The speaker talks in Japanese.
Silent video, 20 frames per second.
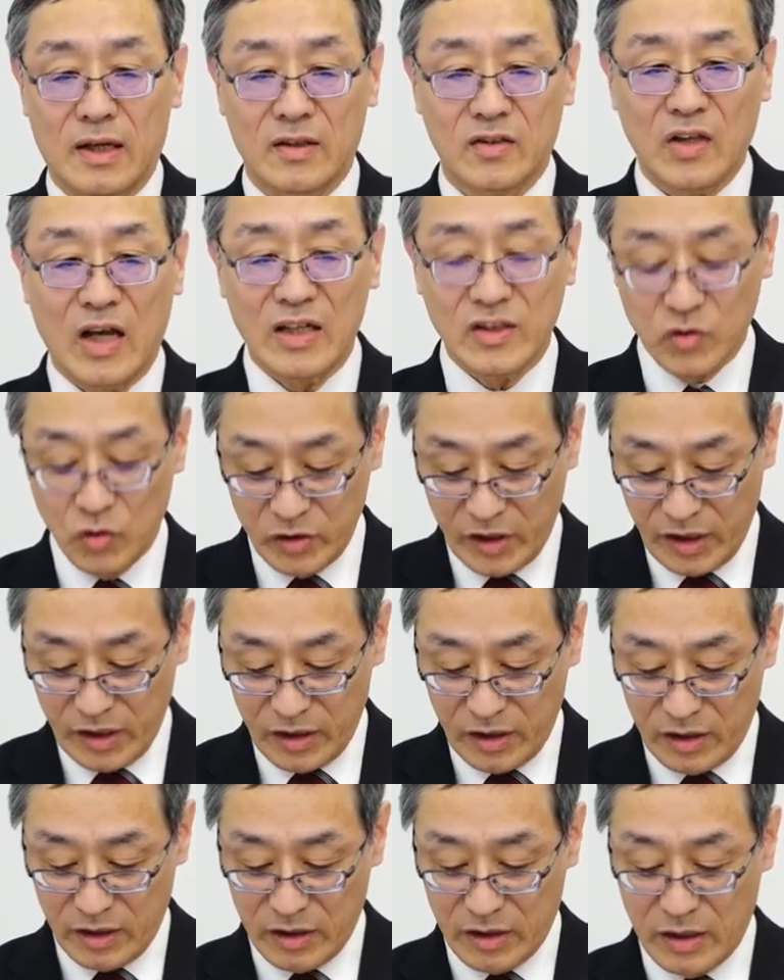最初
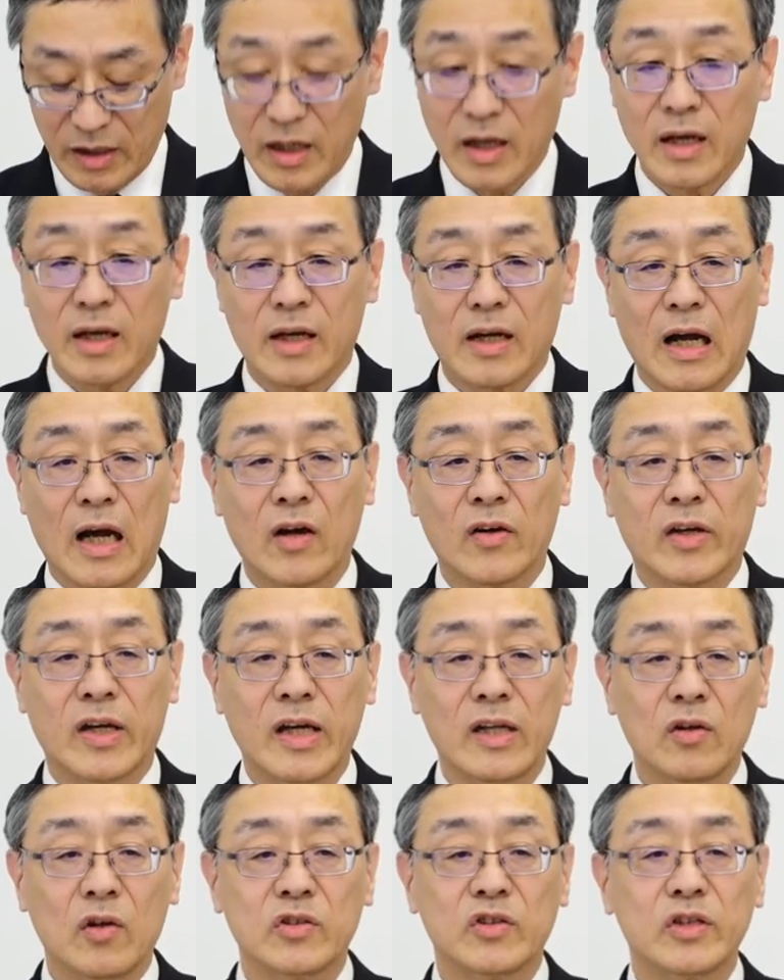に化学
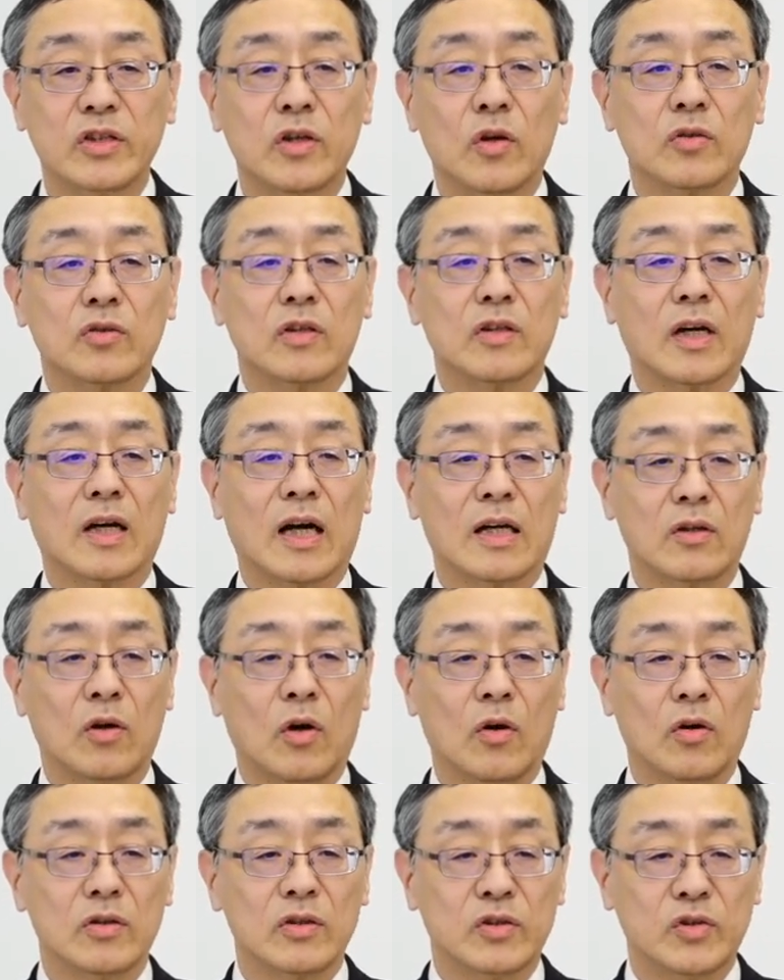品の事業の中
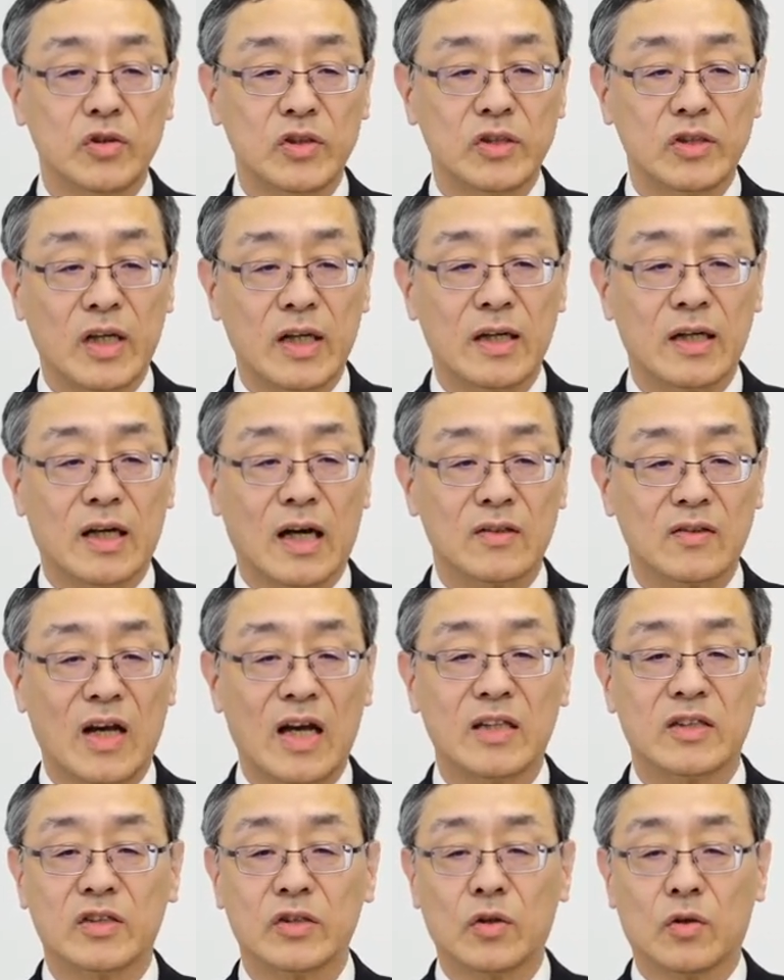の樹脂添加
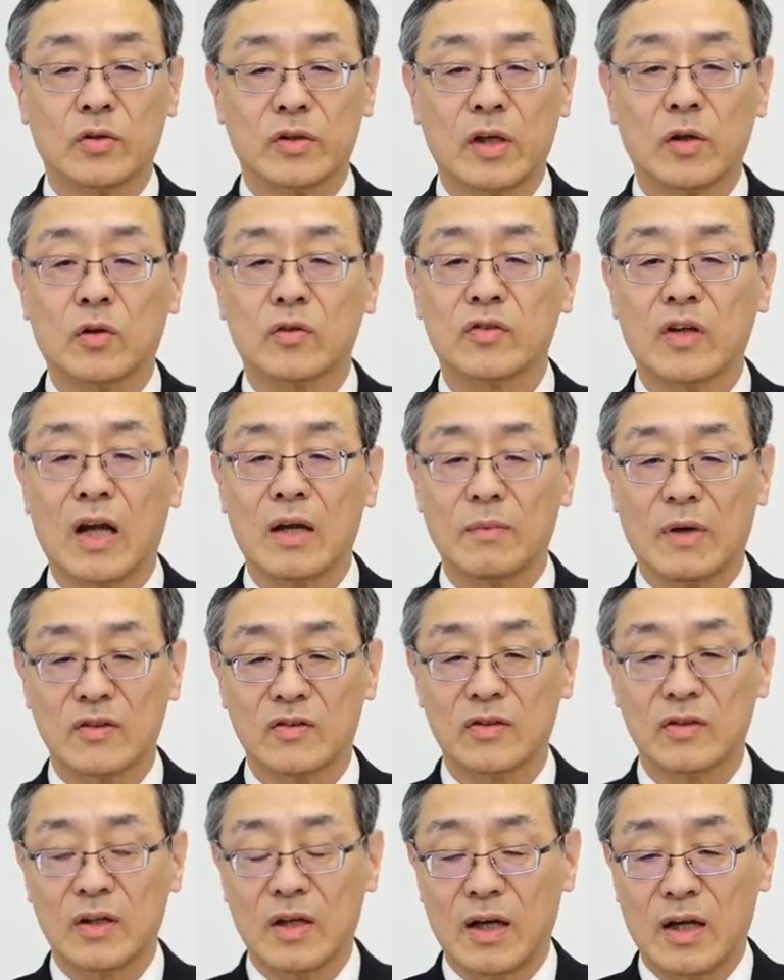剤事業でございま
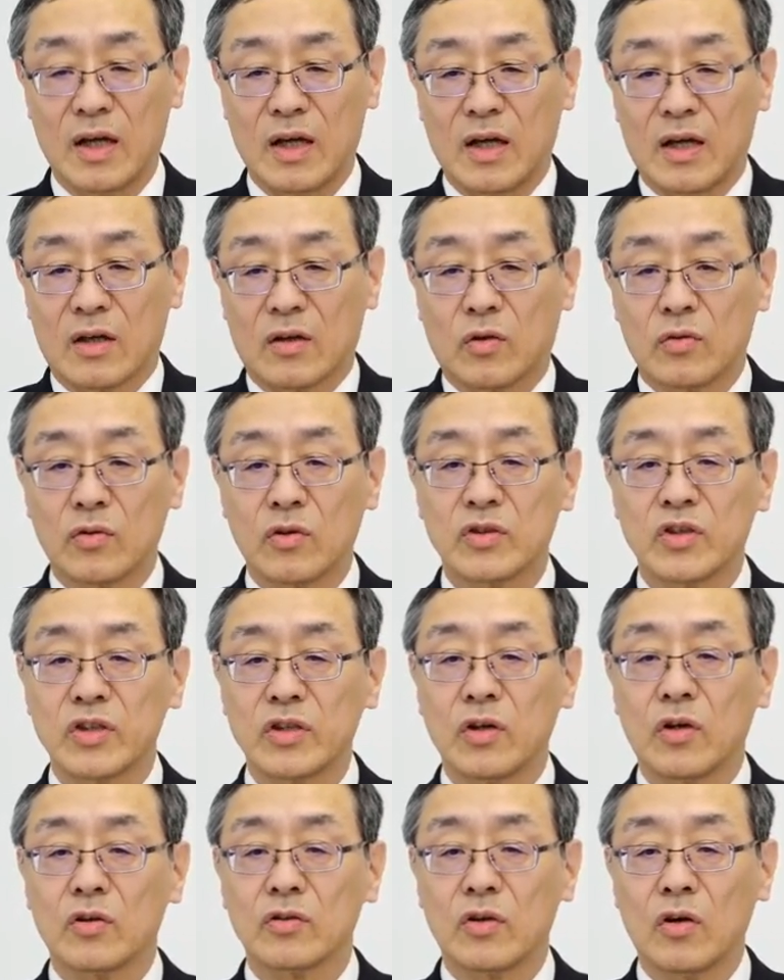す。この事
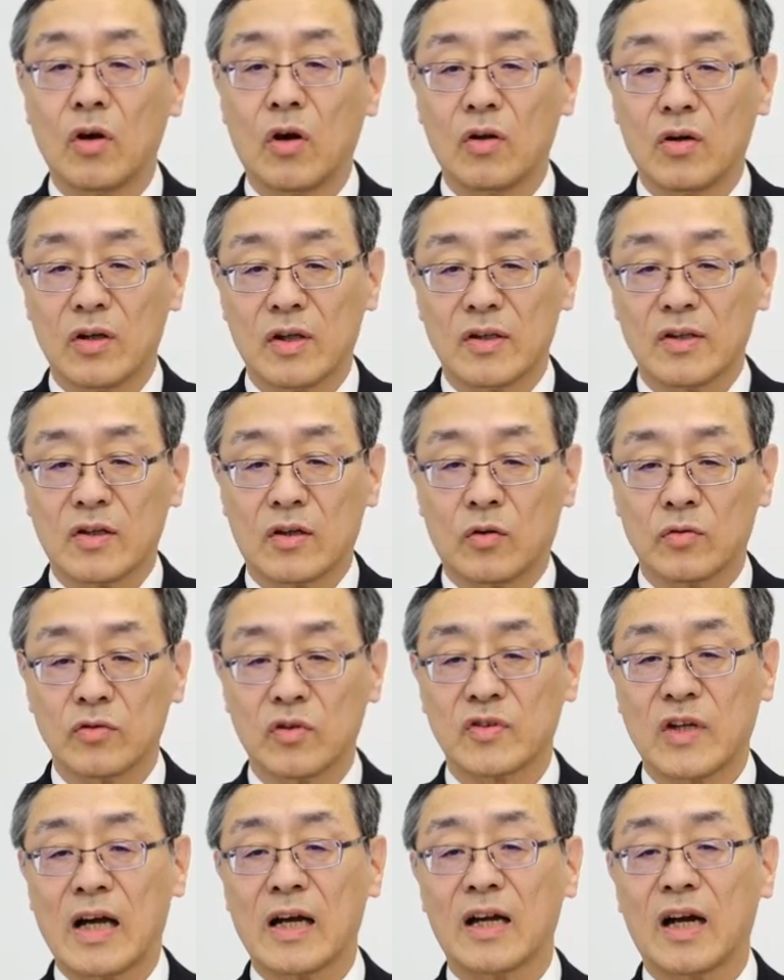業のこ
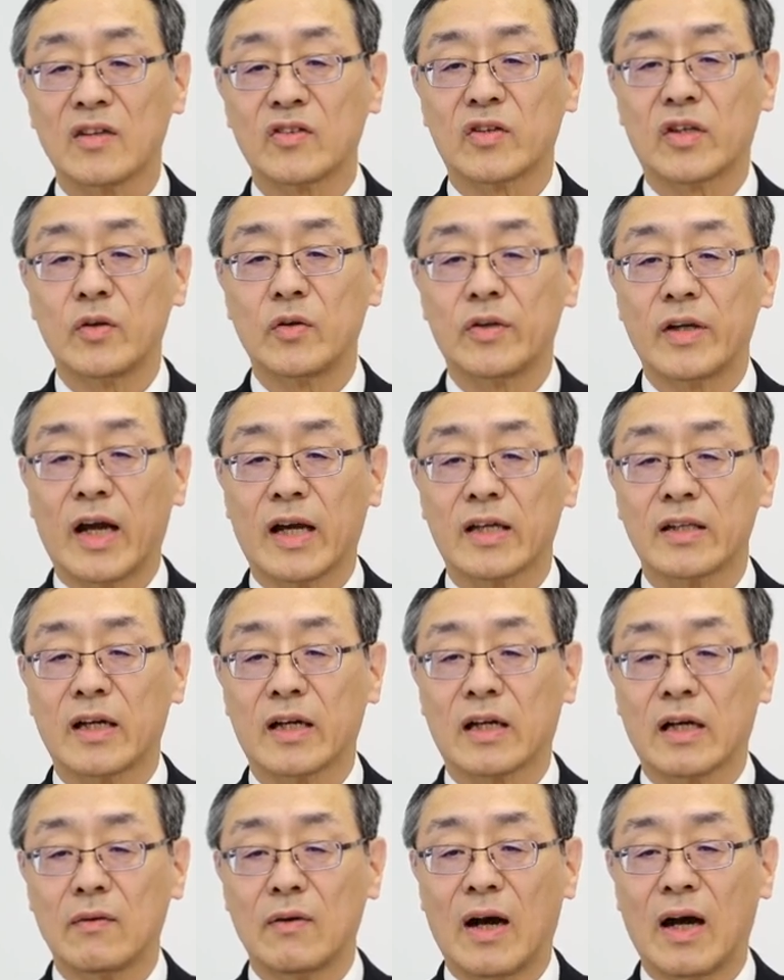の3月期売上
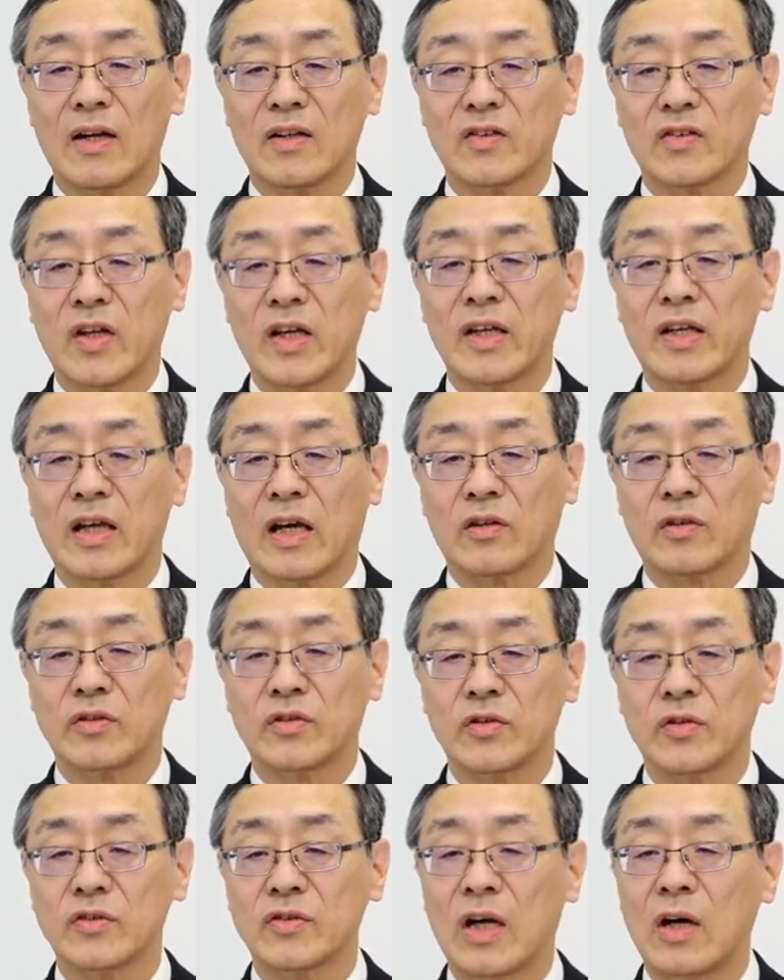高は
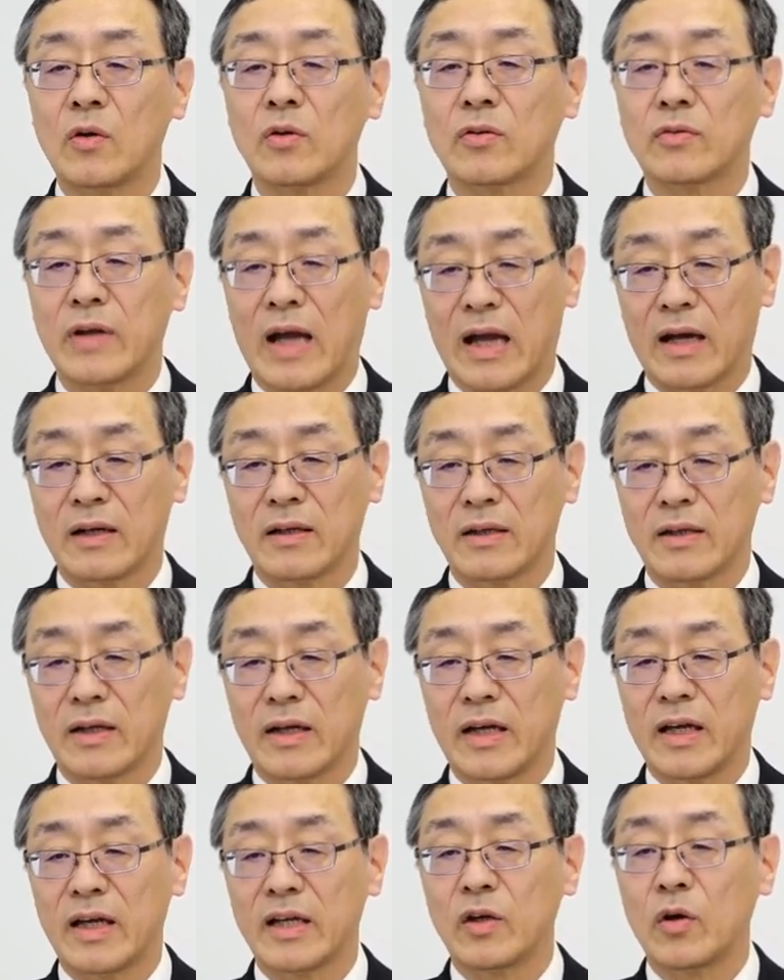1113億円、
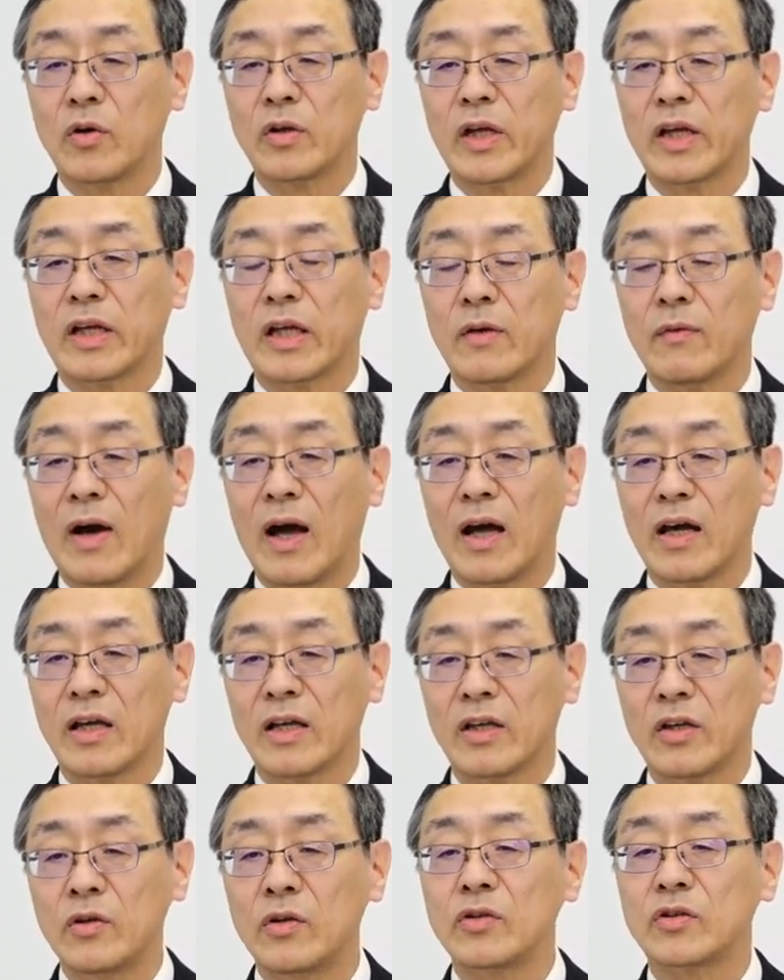営業利益は
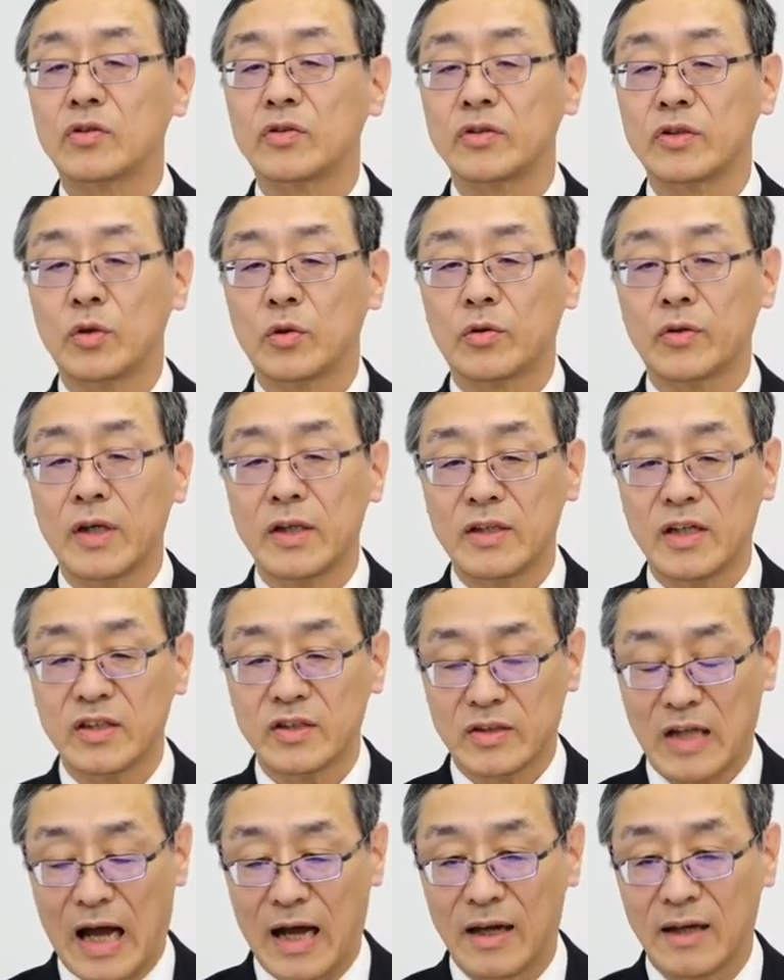92億円で
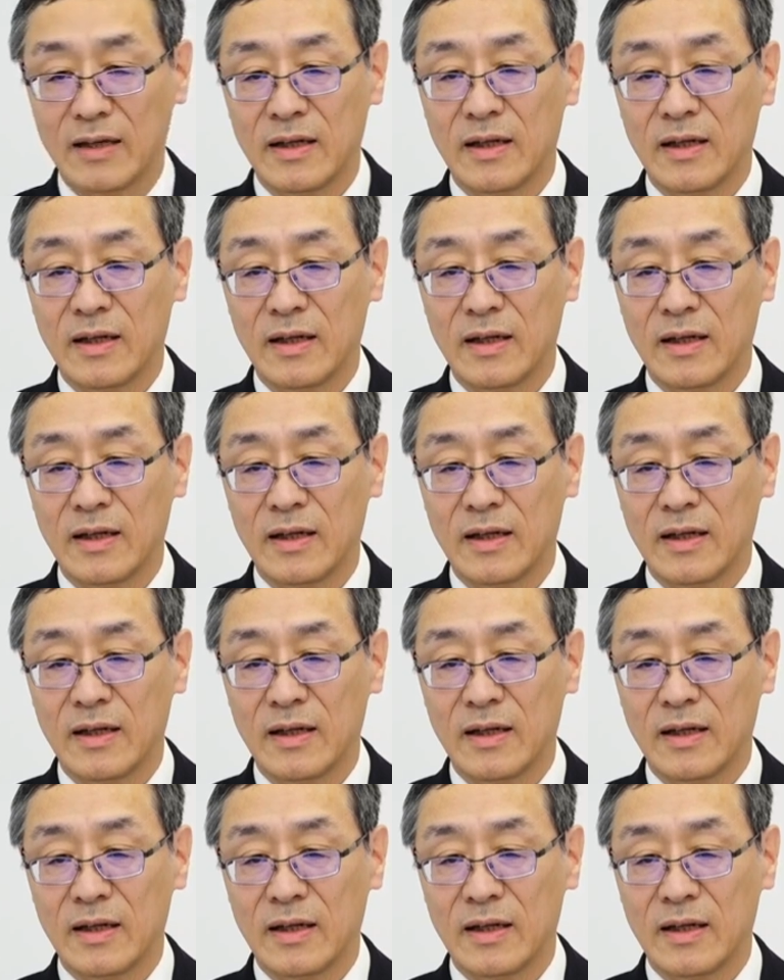した。